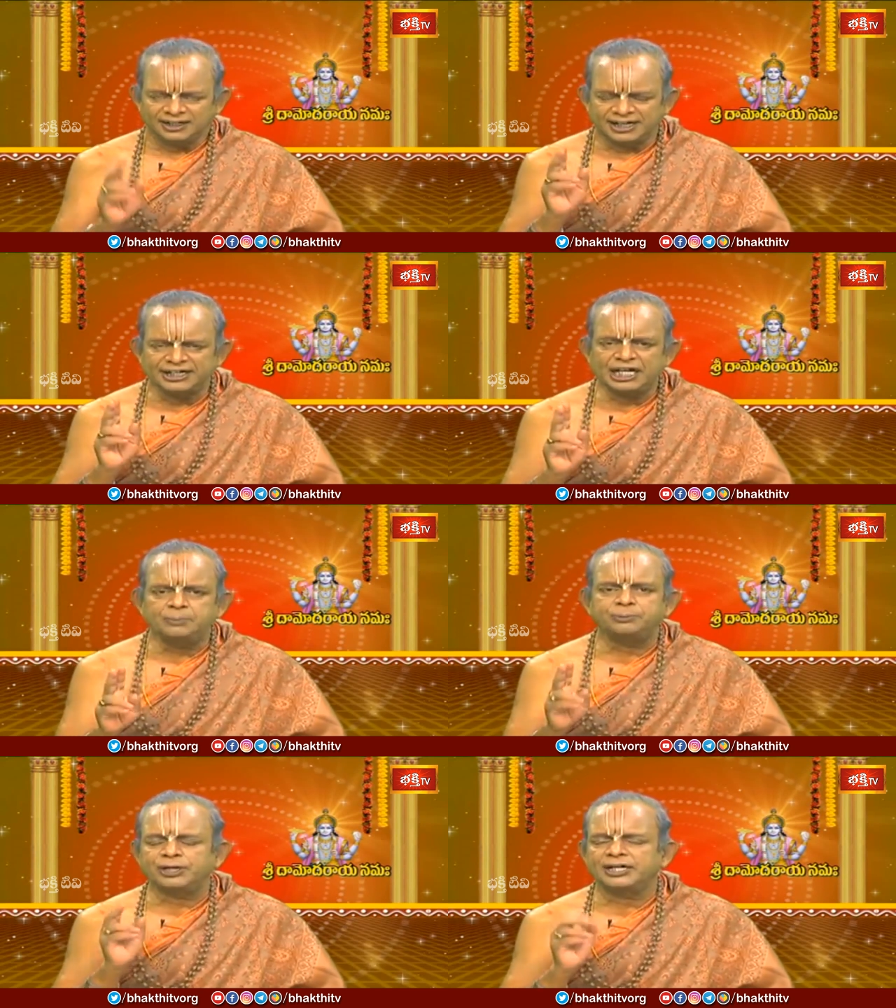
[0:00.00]
రెండే
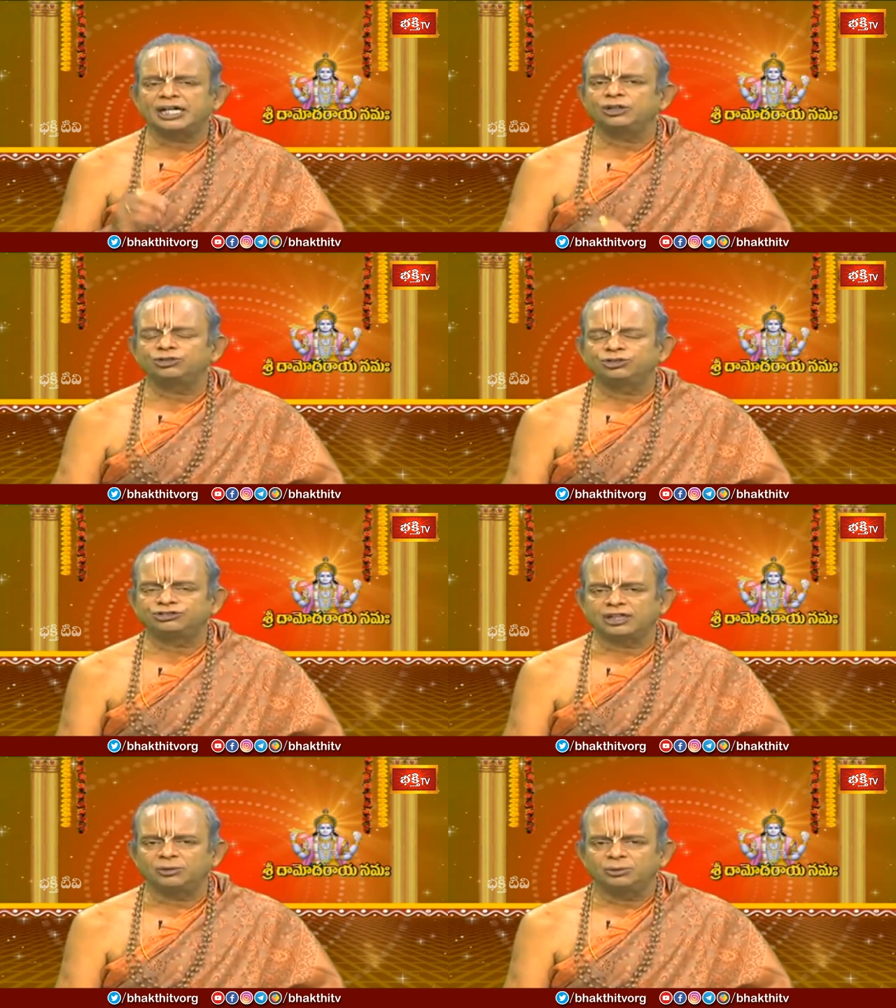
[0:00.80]
పురాణాలు
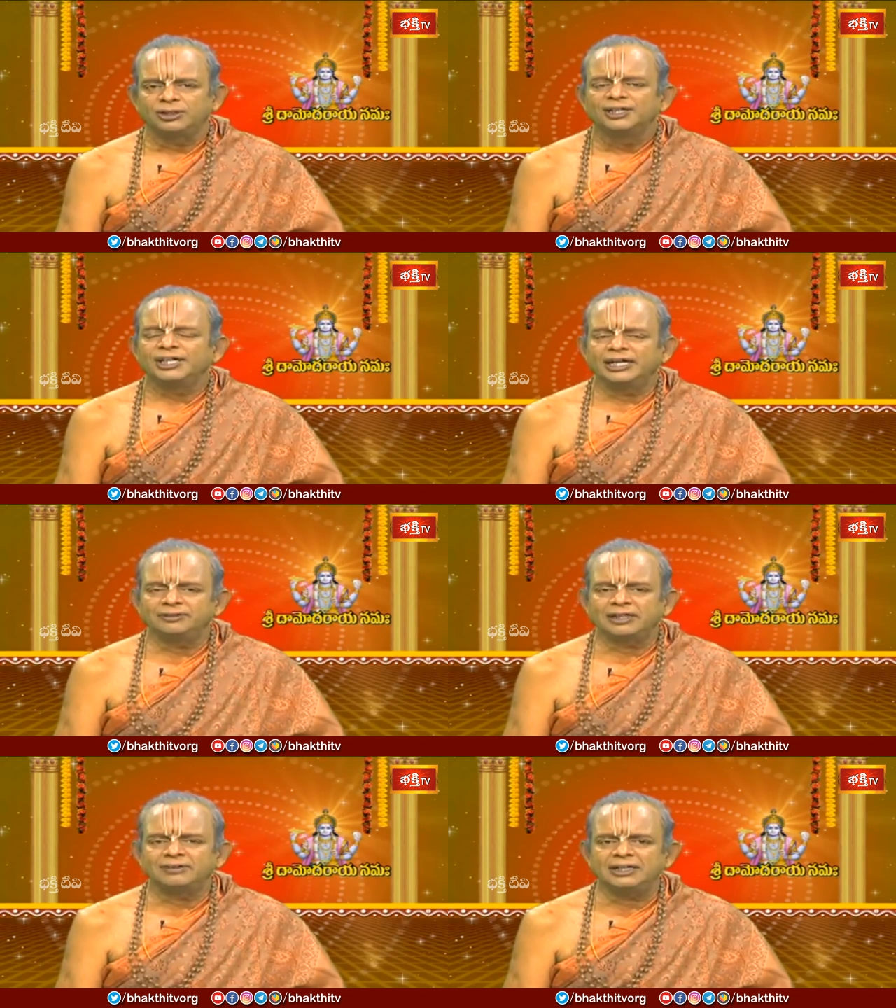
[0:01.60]
చూస్తాం
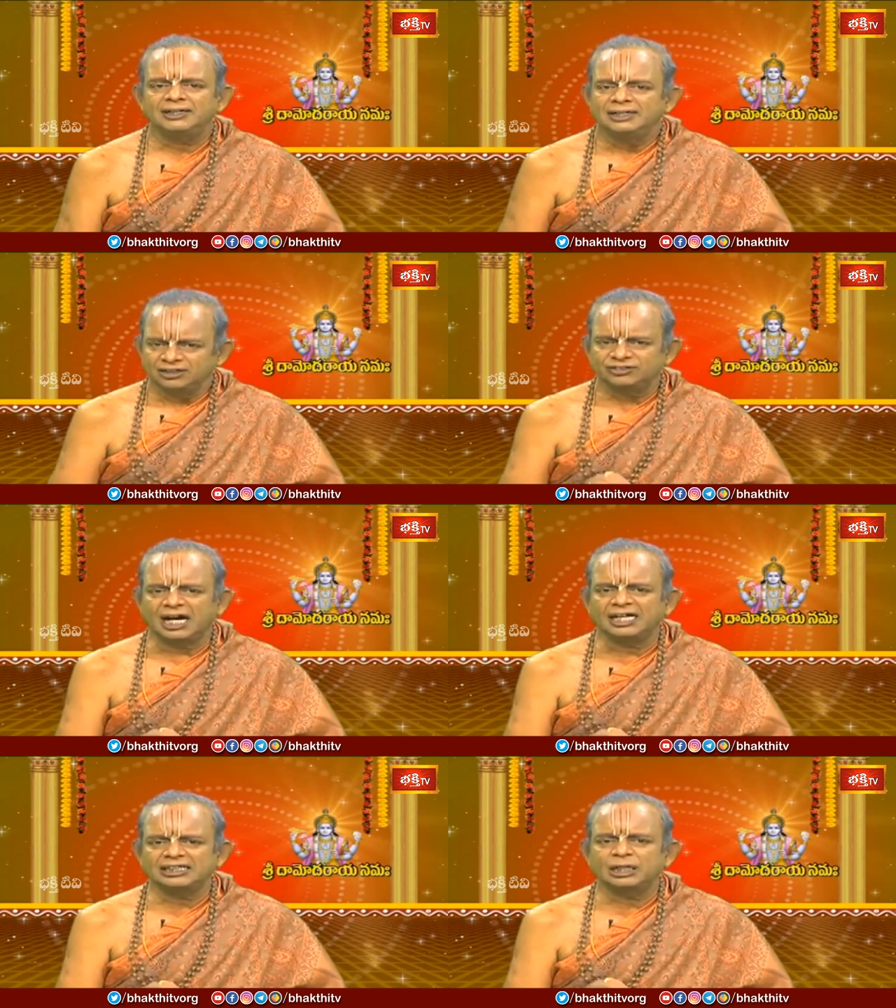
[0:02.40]
ఏమిటవి
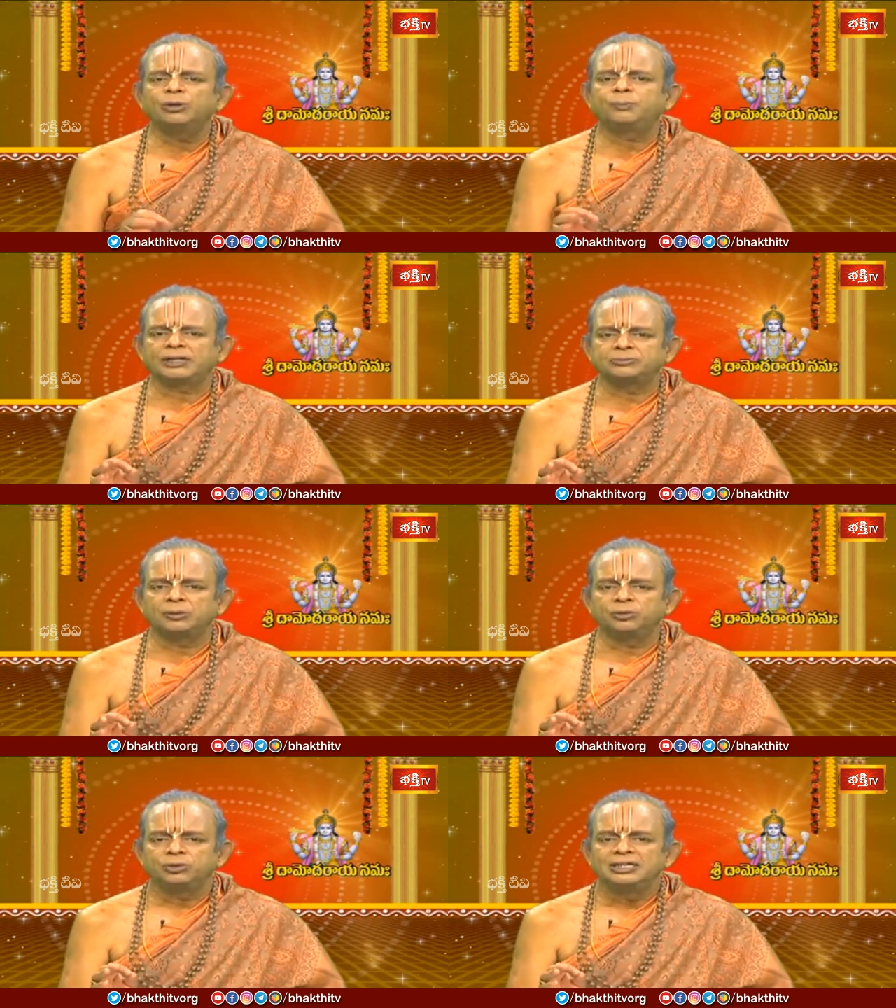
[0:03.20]
స్కాందము
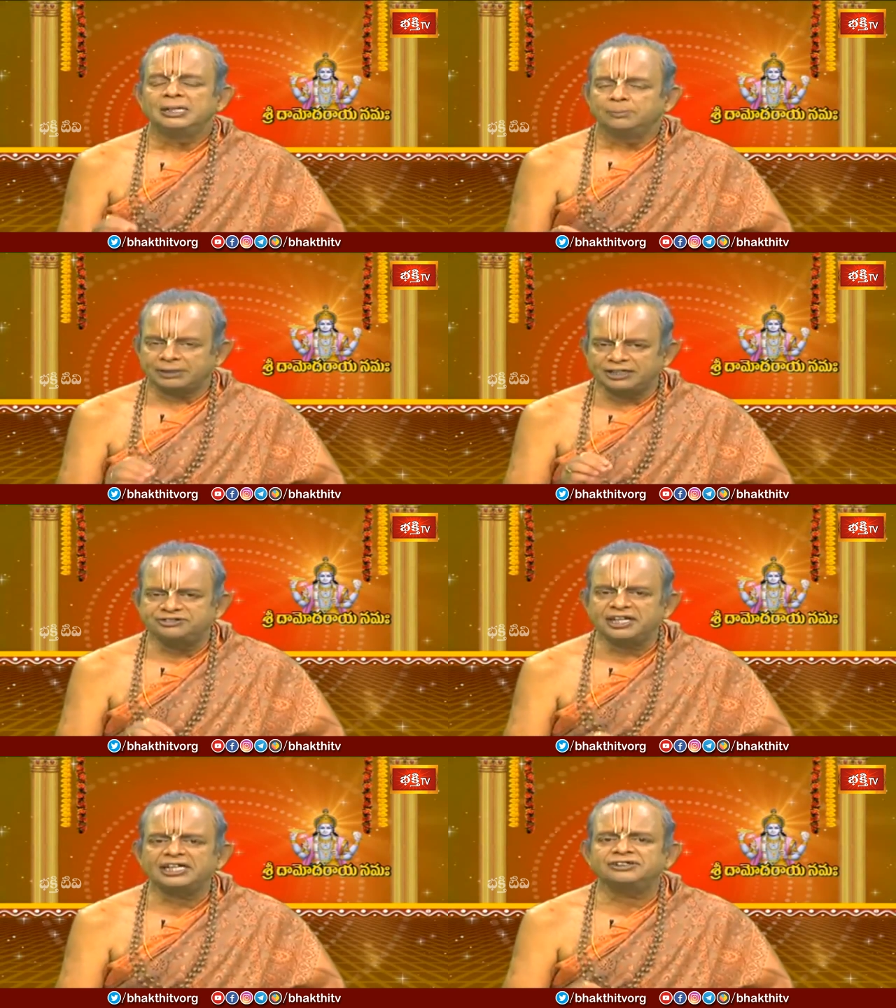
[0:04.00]
పద్మము
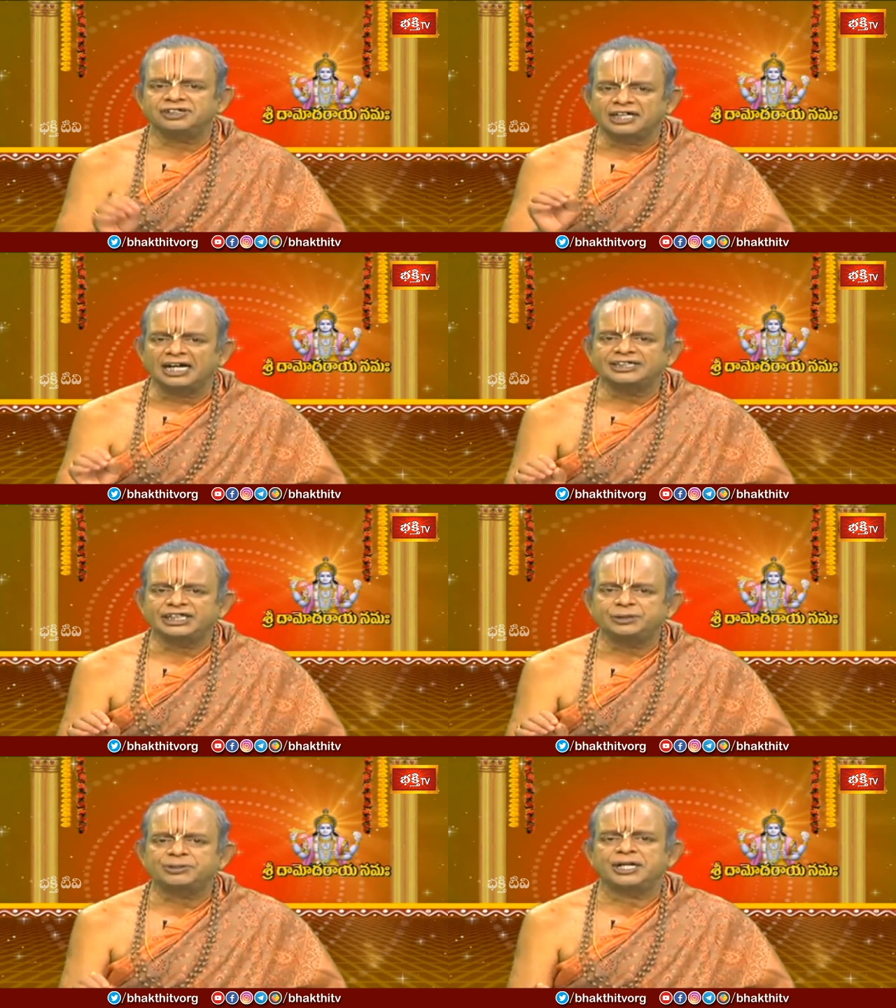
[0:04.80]
ప్రత్యేకించి
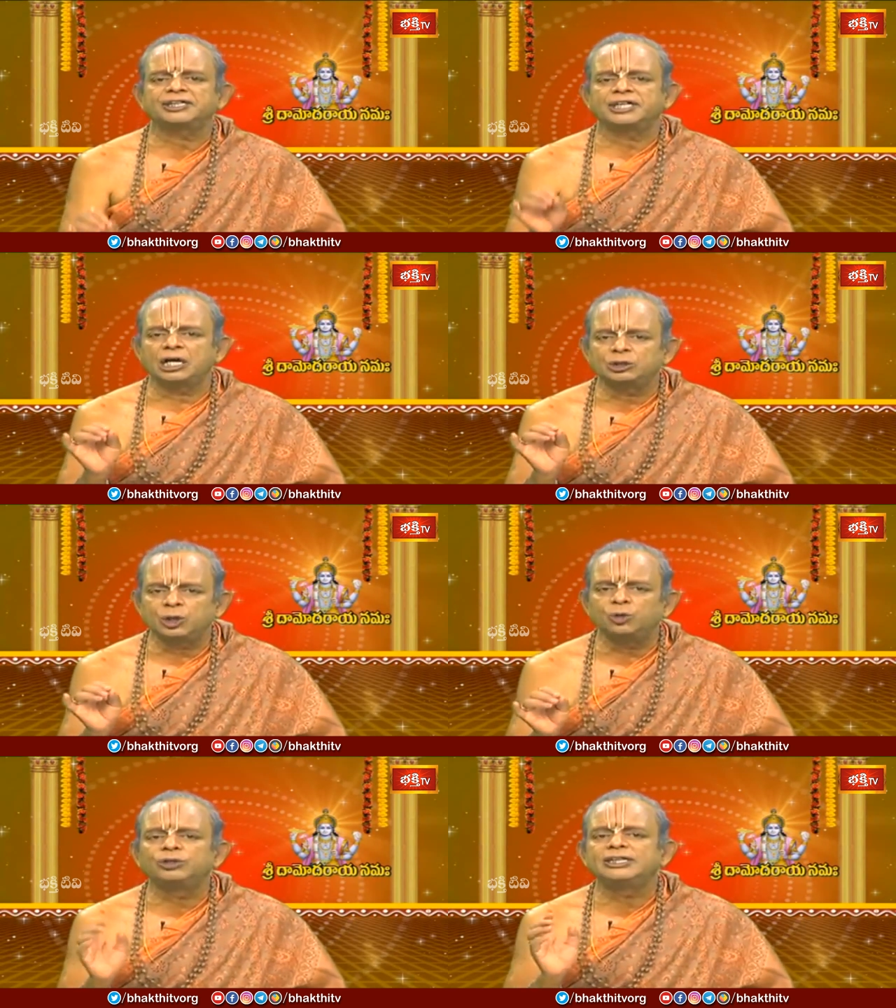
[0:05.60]
కార్తీక పురాణం
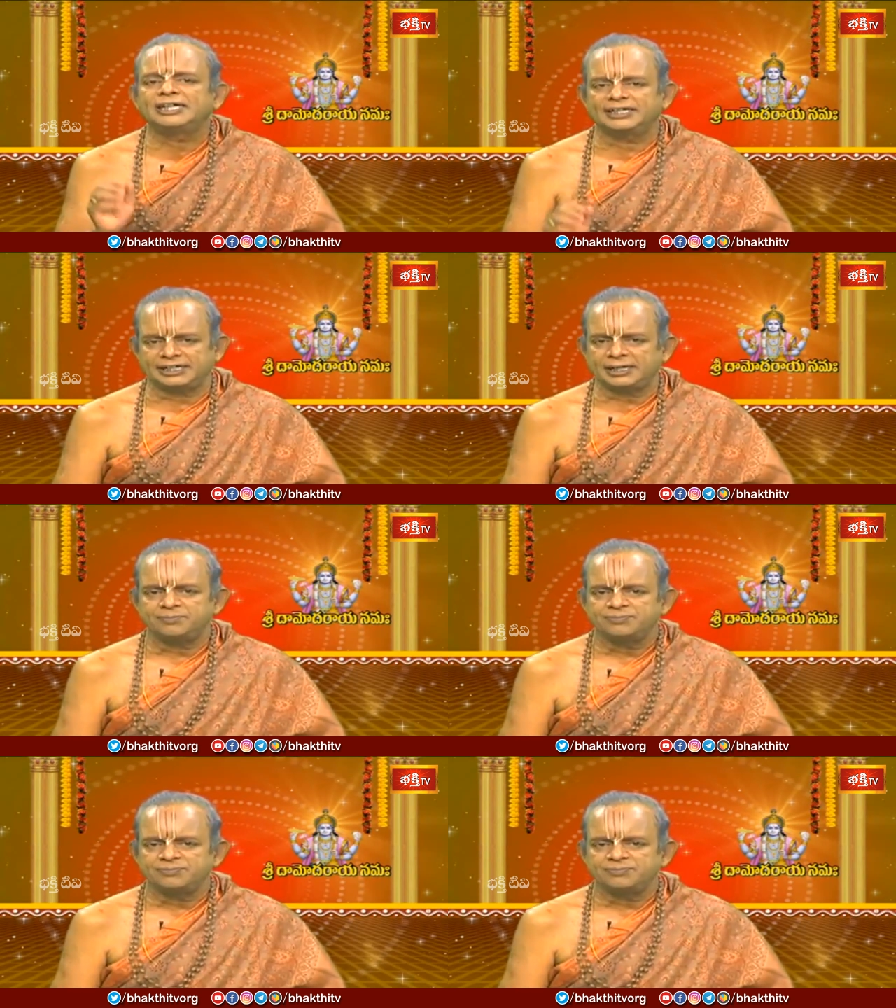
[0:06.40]
దాంట్లో ఉంది గనక